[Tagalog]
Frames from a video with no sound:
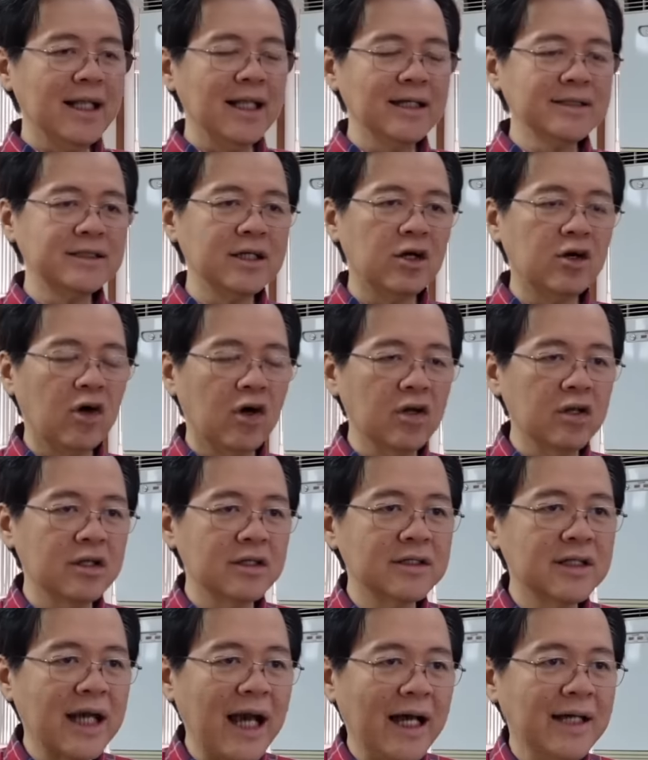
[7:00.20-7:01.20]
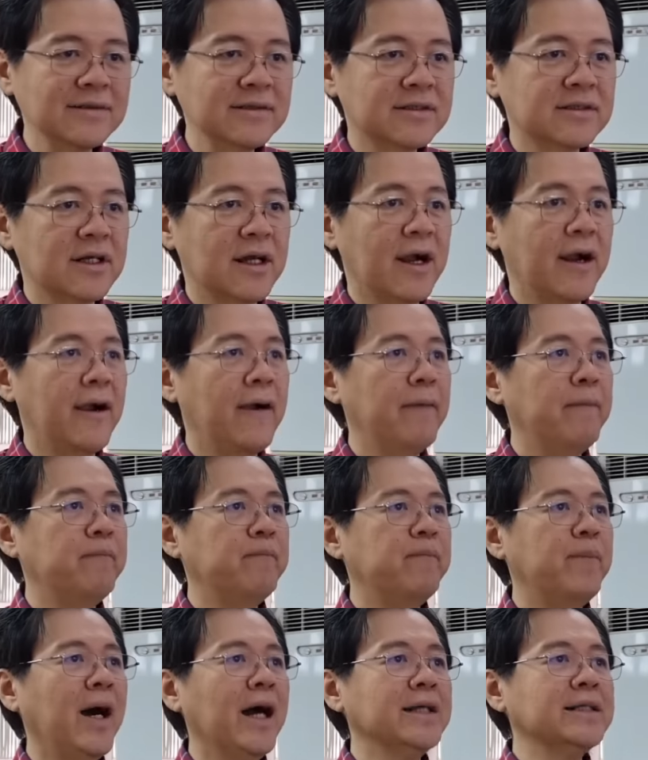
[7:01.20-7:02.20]
lang sa colon cancer,
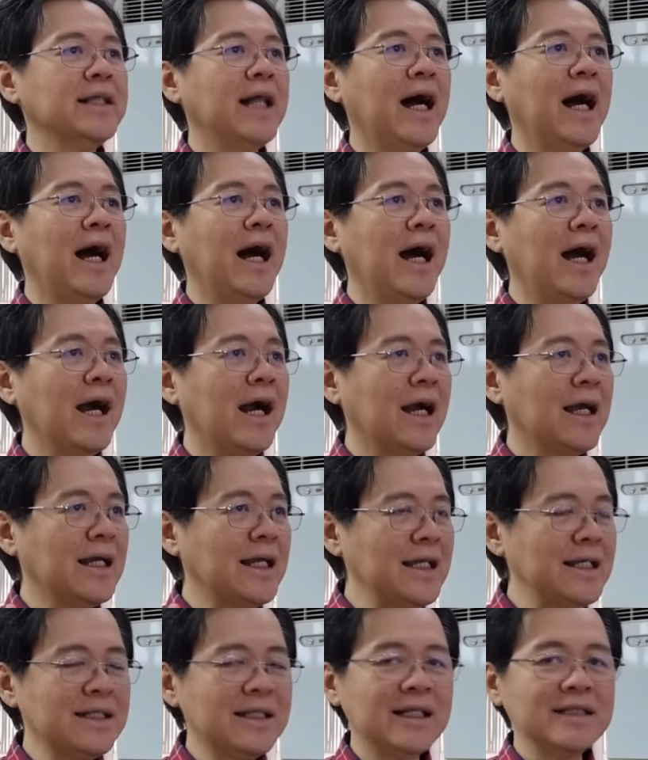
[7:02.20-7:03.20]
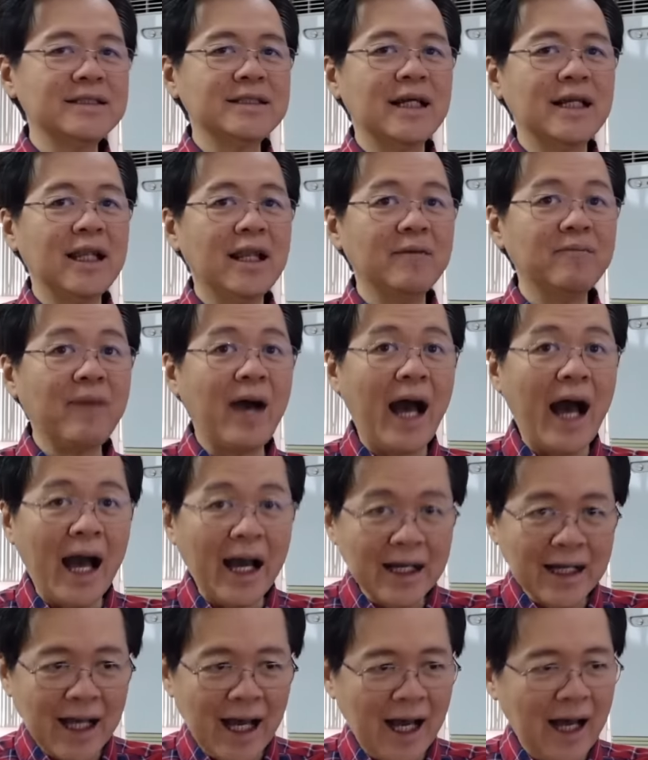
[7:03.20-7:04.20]
pag nakita siya ng
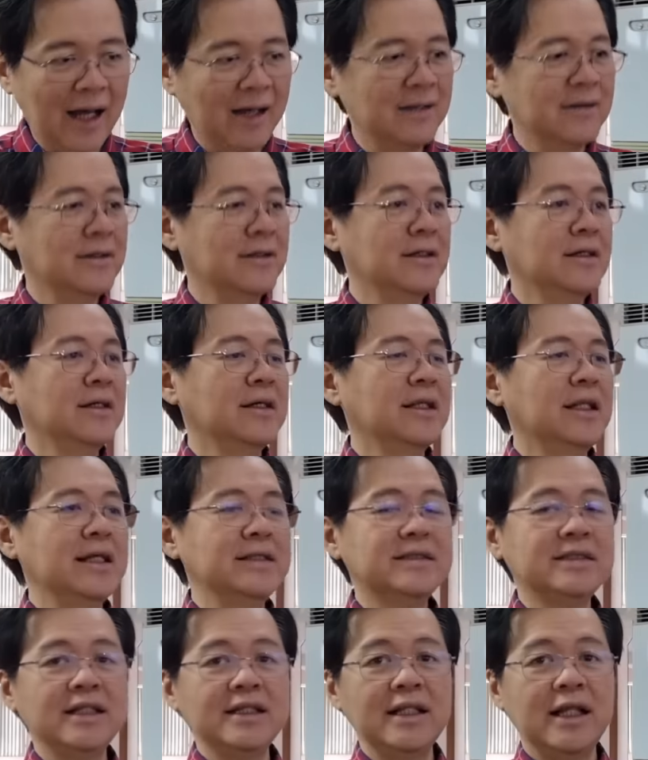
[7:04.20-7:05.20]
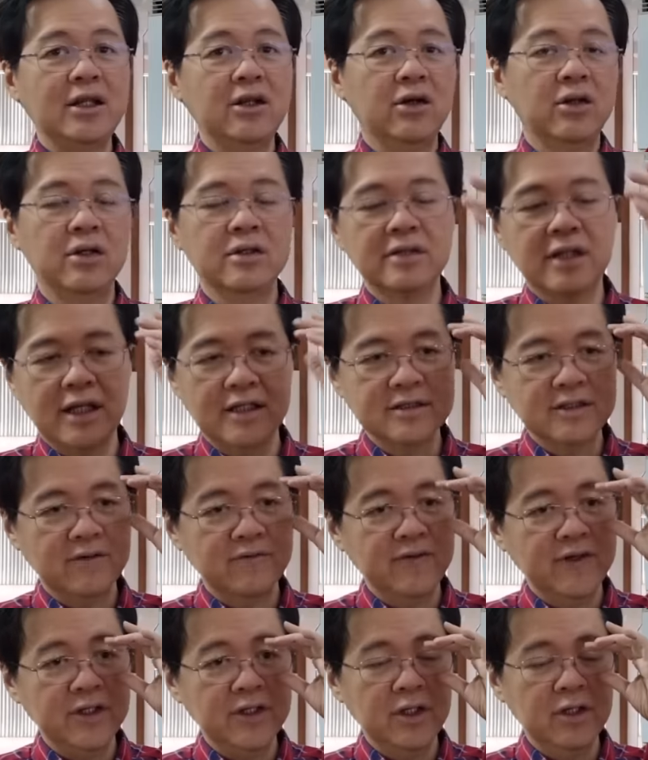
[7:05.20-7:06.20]
maaga, let's say nanonood kayo sa
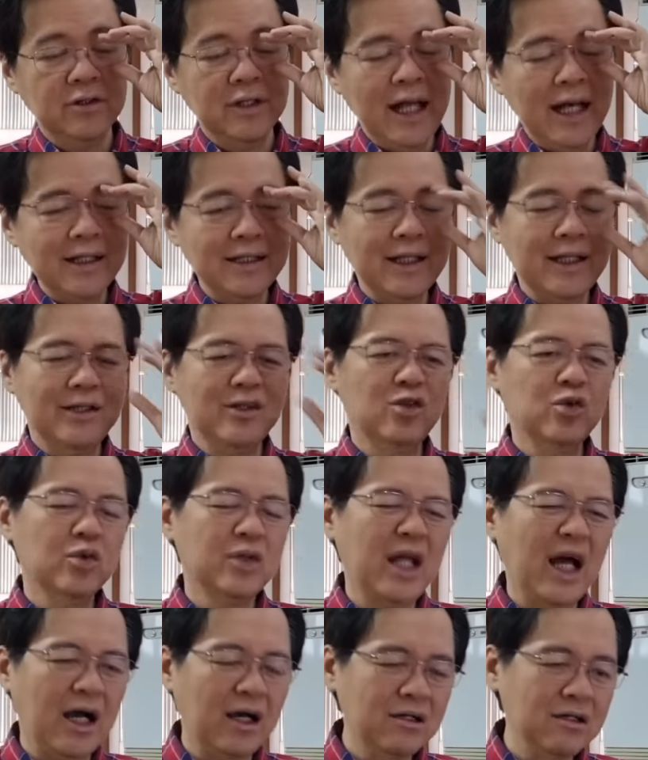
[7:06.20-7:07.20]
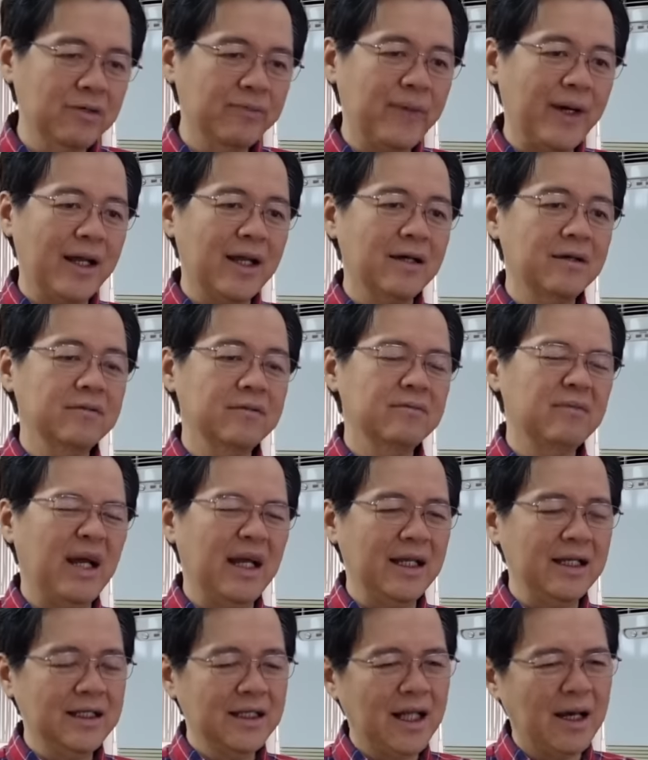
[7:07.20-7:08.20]
video natin, duda kayo, parang
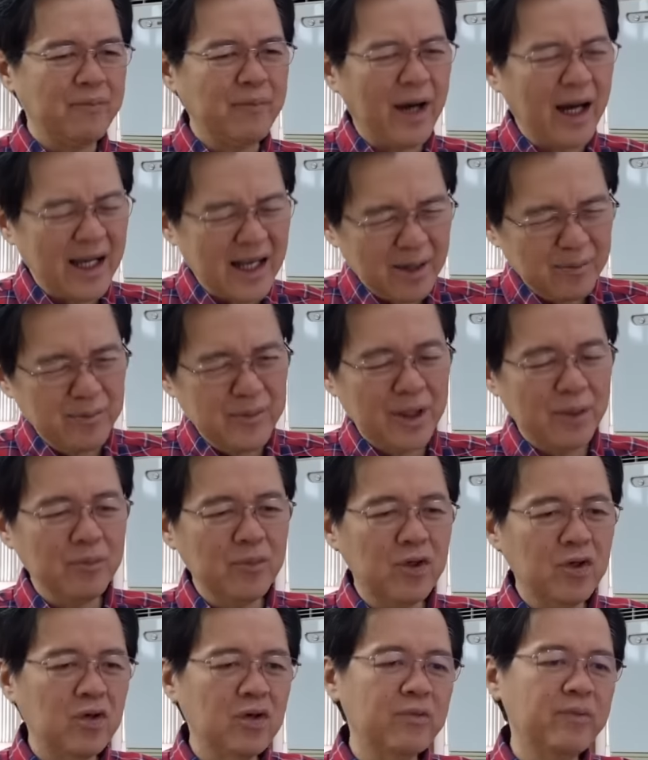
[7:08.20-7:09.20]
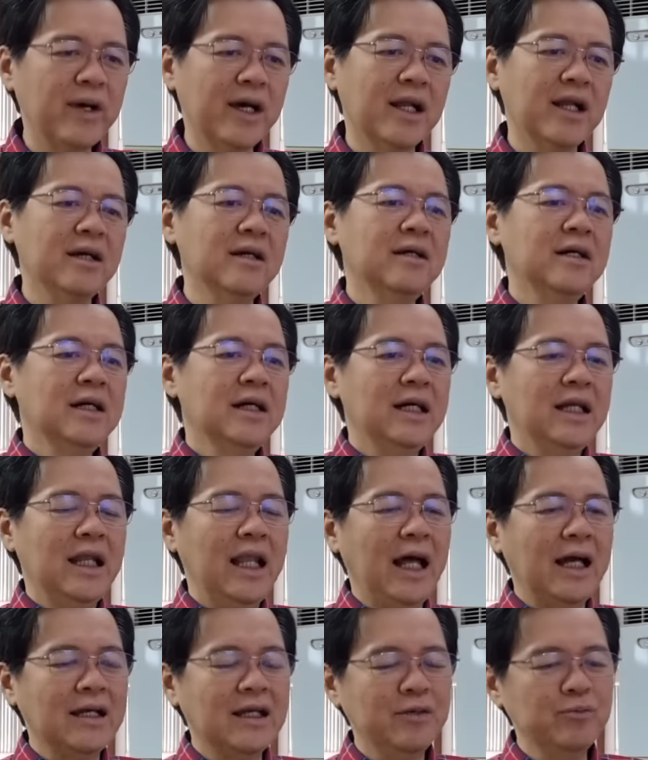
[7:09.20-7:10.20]
mahina pakiramdam ko, parang
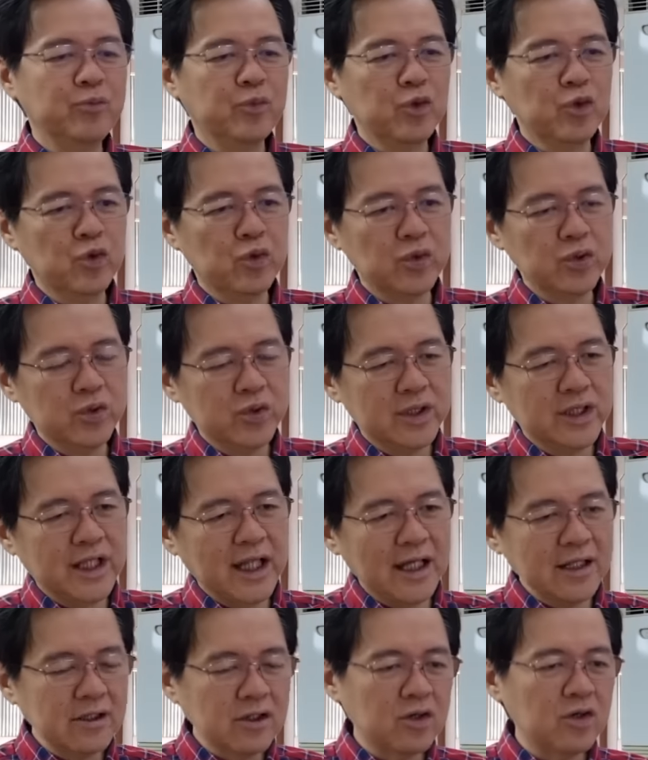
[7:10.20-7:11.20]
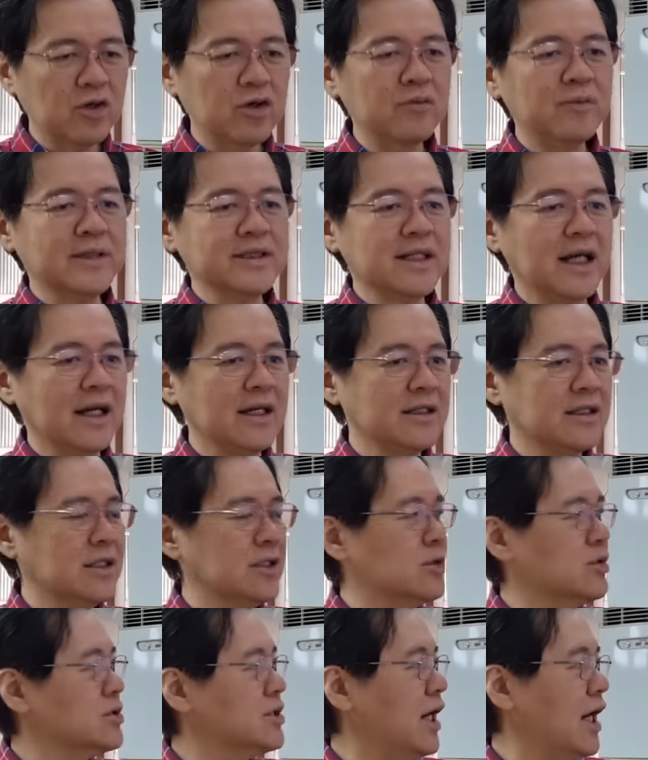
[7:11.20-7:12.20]
Laging puno yung tiyan ko, masakit
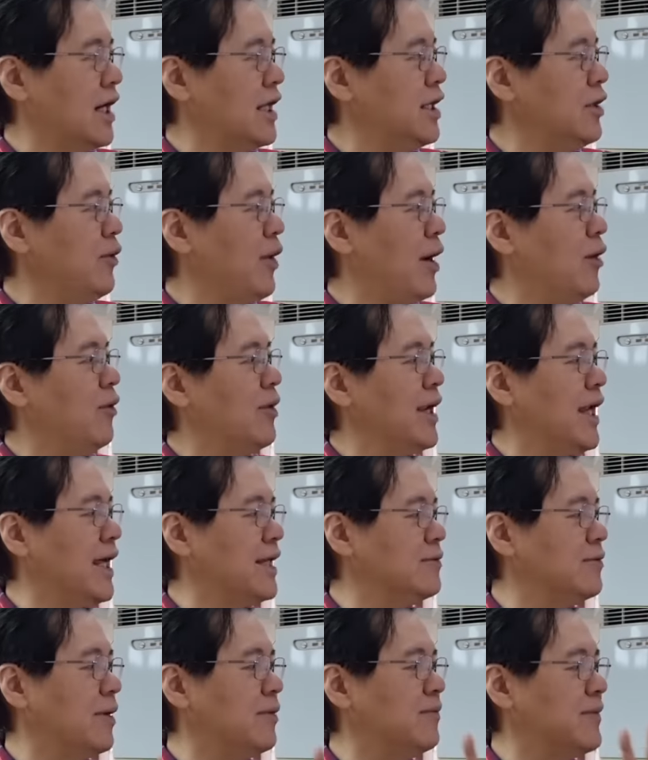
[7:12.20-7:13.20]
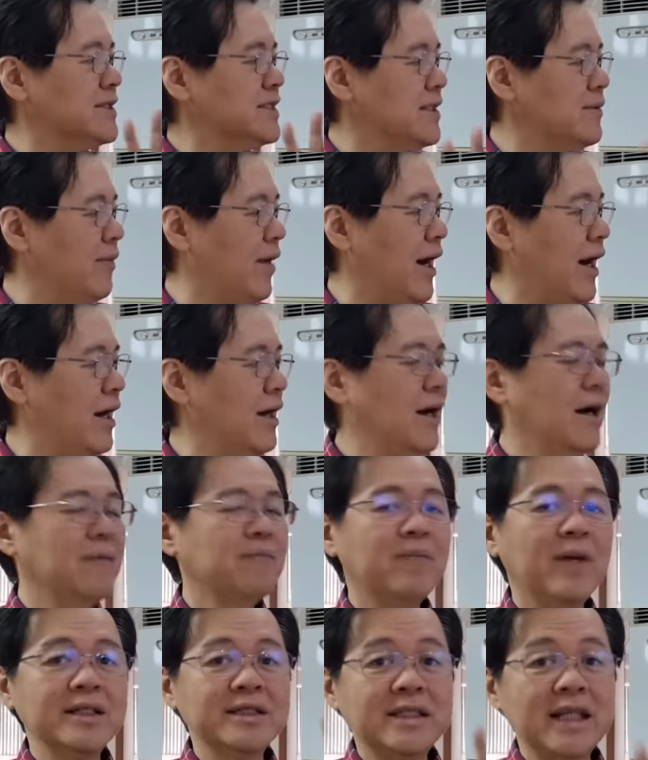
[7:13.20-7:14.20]
dito sa kaliwa, wala namang masama,
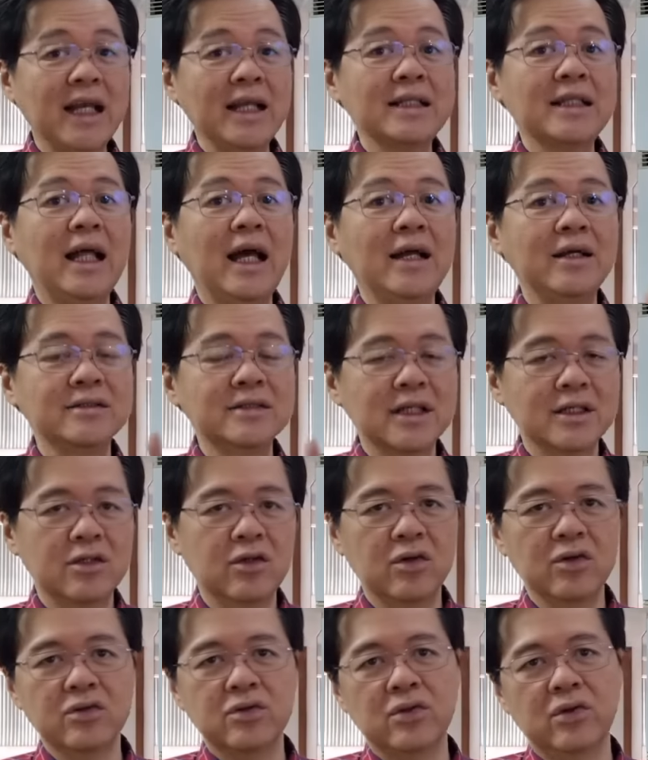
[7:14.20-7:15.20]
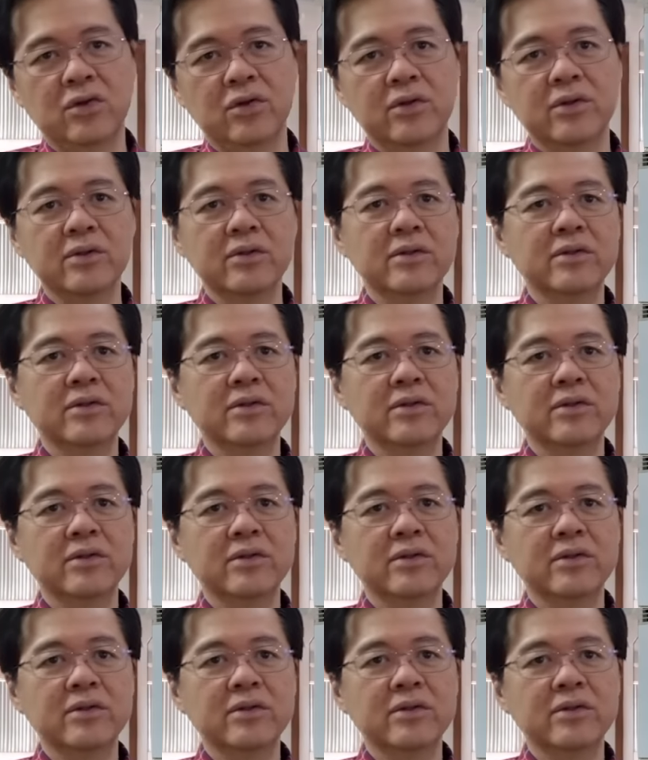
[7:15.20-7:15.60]
pa-check tayo sa doktor.